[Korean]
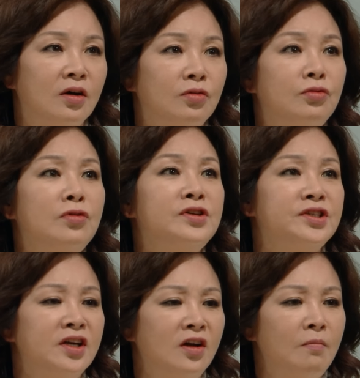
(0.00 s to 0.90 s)

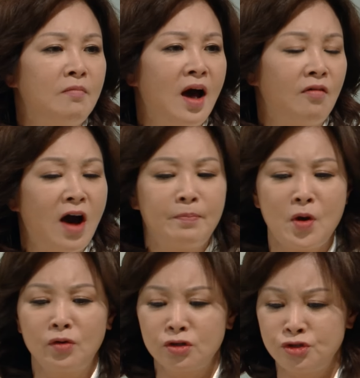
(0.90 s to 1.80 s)
우울증인 엄마
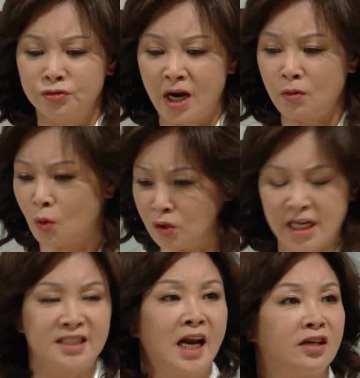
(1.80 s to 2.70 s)
화병으로 죽으라고
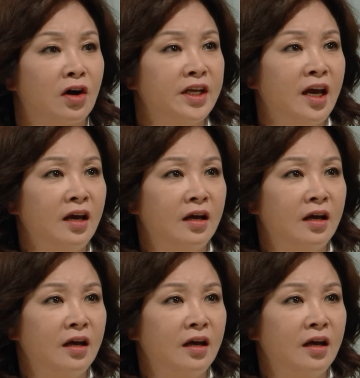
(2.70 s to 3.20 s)
고사 지내는 거니?